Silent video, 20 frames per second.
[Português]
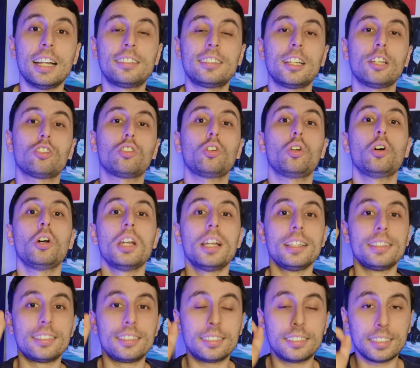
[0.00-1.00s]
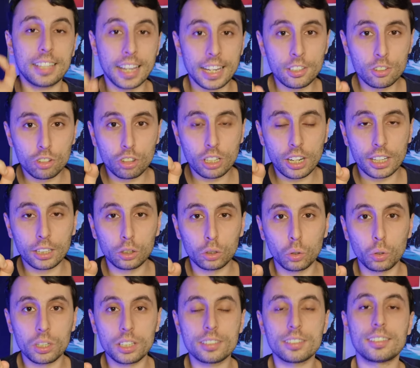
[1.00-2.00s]
A gente selecionou seis
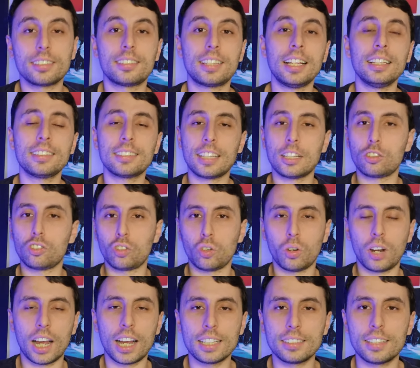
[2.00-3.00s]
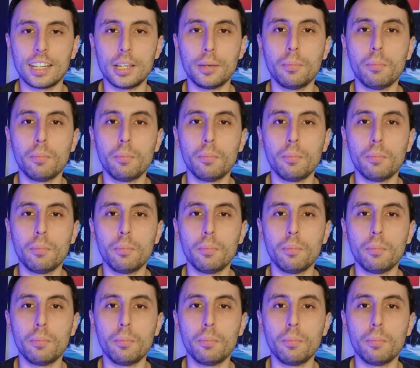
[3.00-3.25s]
diretores sensacionais aí,